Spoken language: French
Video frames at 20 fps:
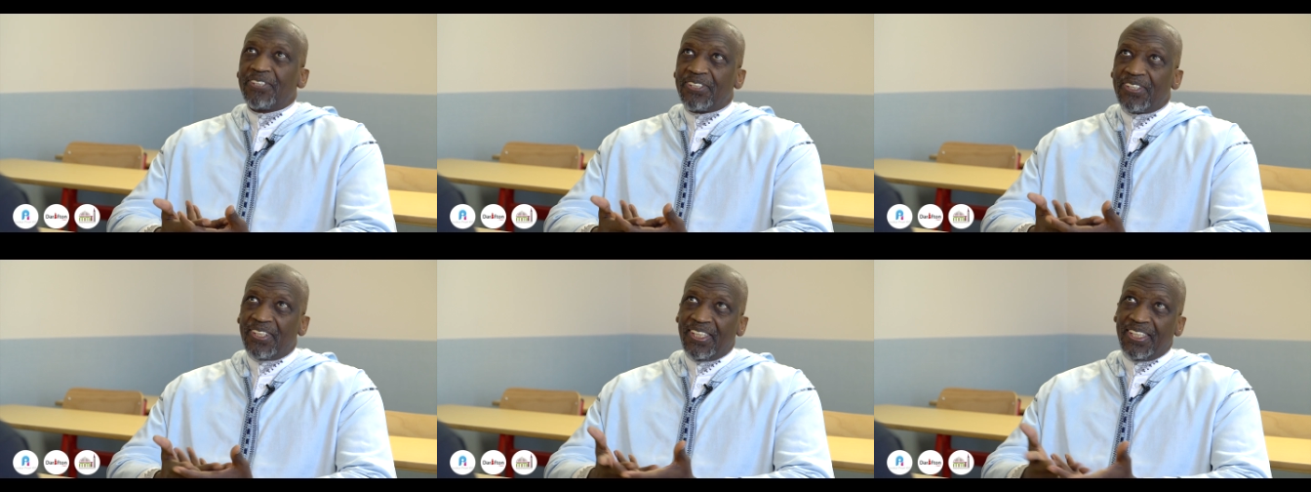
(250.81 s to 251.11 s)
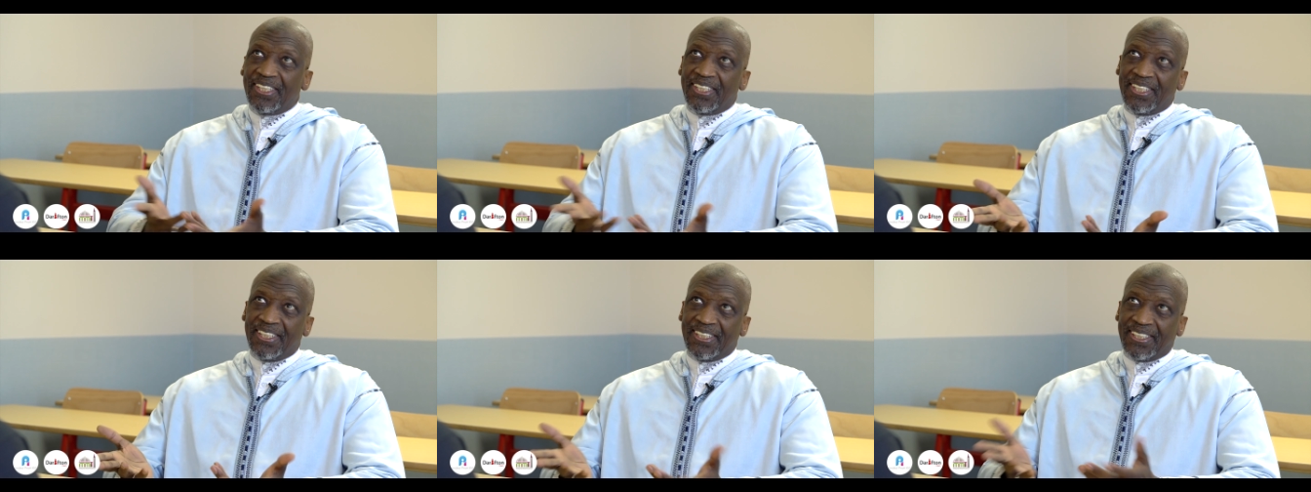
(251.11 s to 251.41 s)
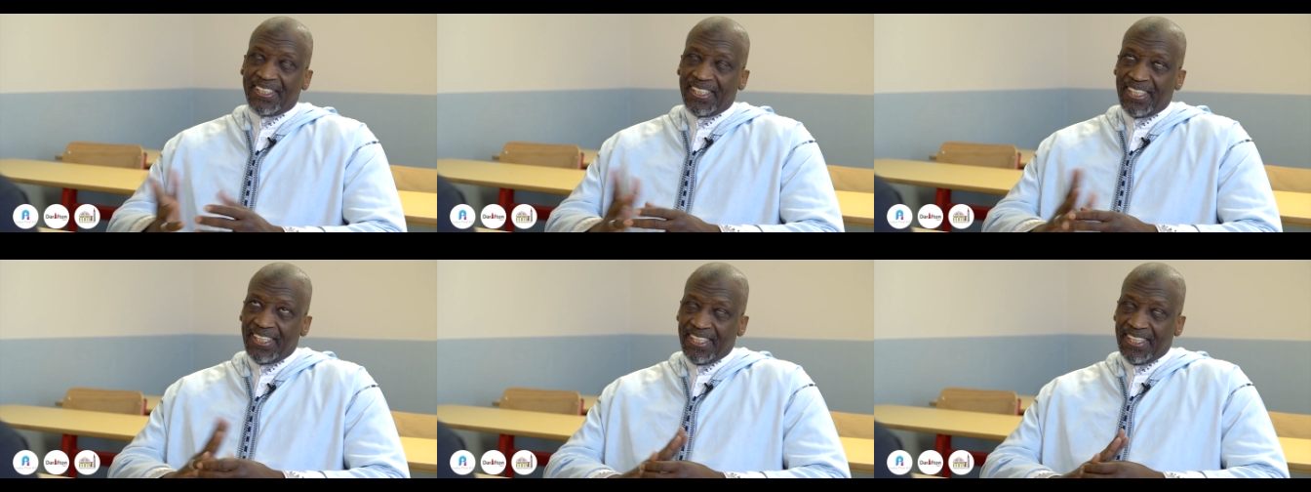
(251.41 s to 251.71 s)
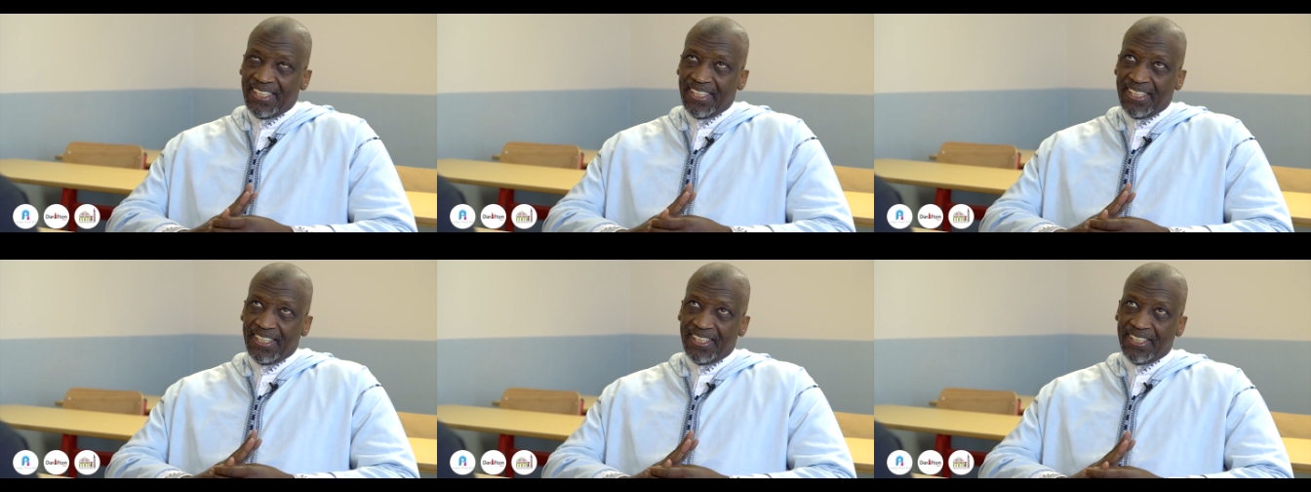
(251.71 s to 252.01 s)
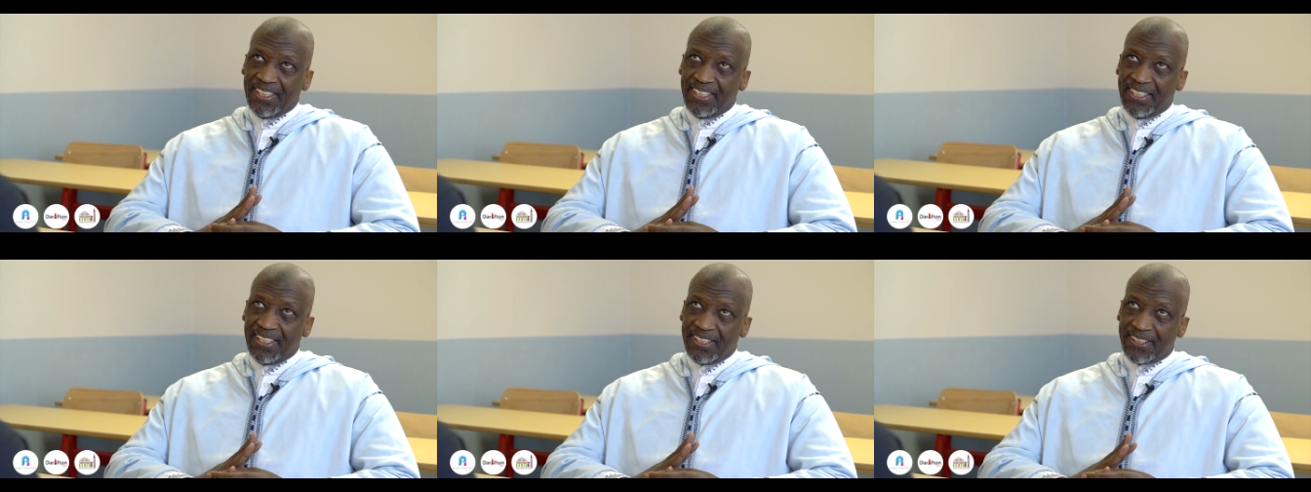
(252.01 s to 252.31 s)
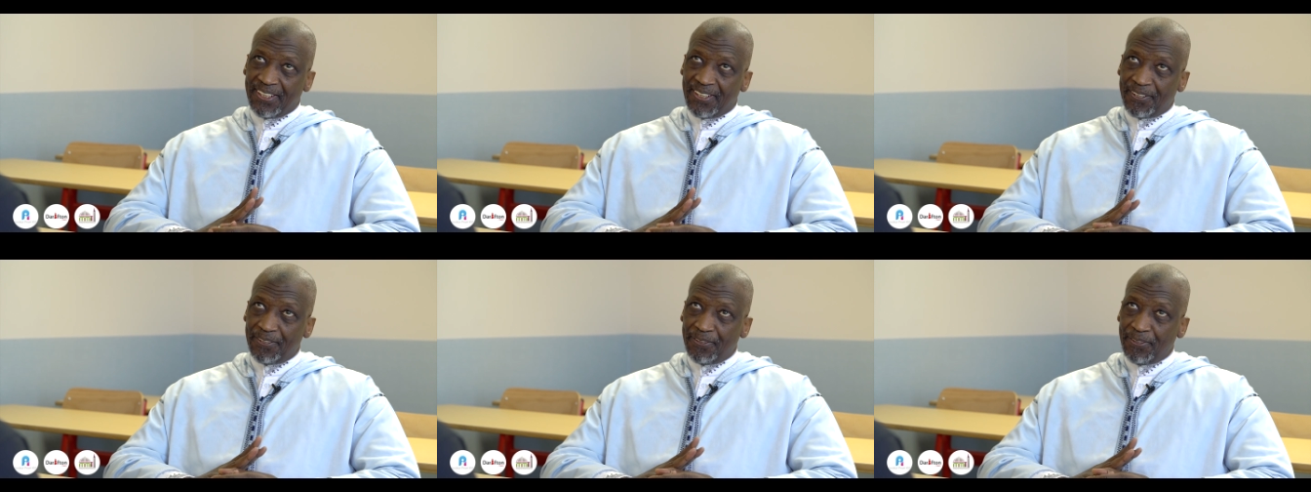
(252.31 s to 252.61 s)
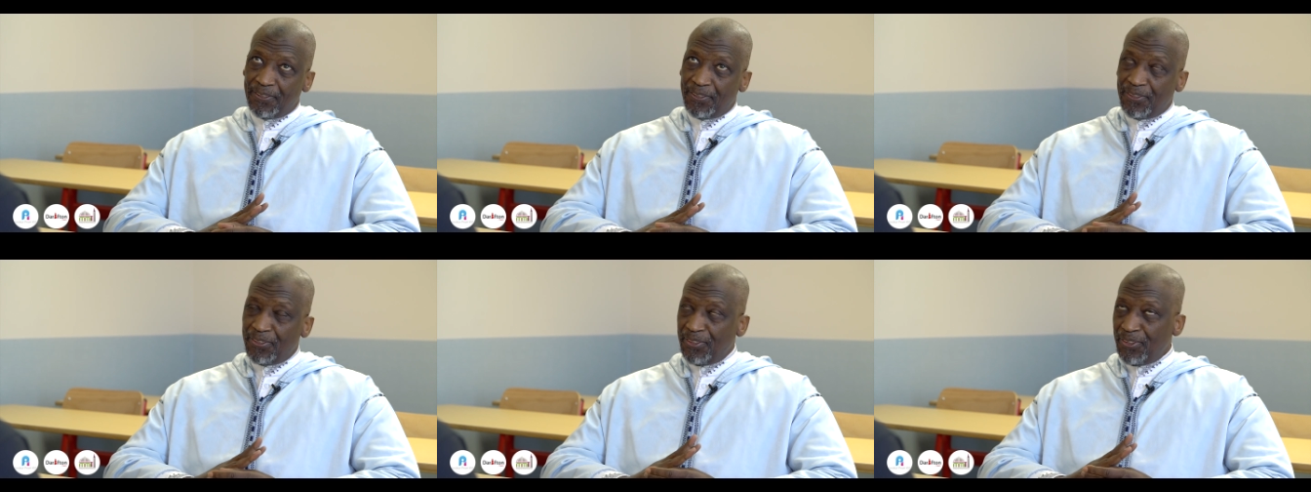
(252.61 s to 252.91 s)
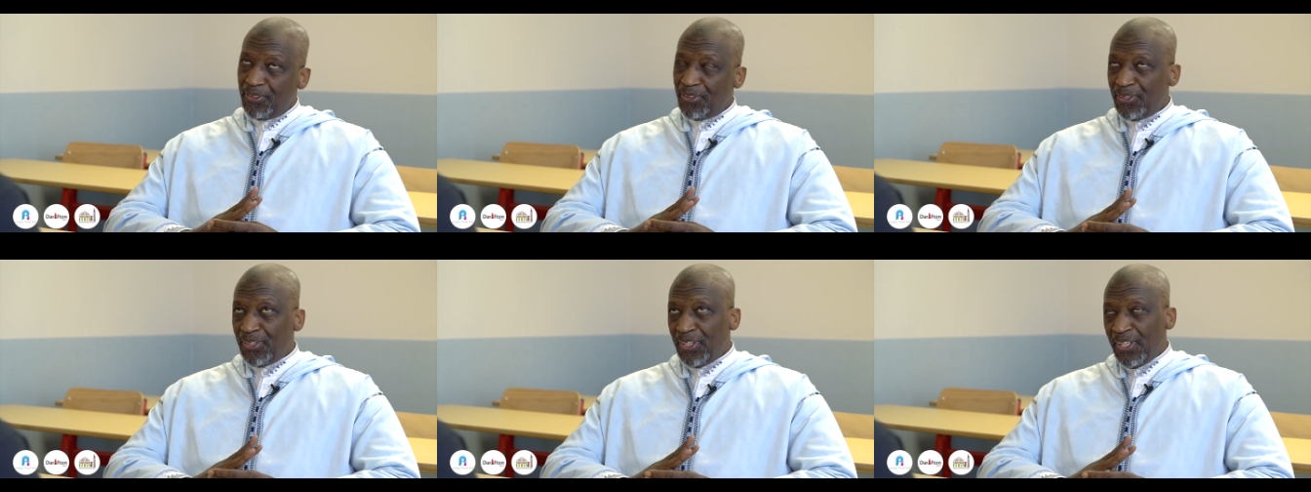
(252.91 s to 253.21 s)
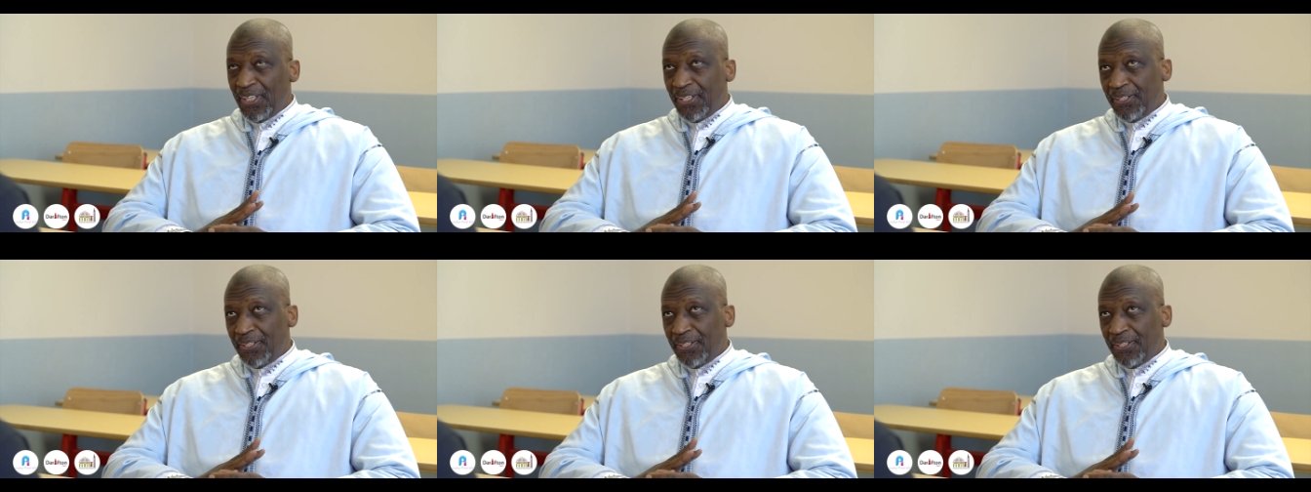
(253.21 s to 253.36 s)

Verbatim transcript: salihat, les, les, gens de, de,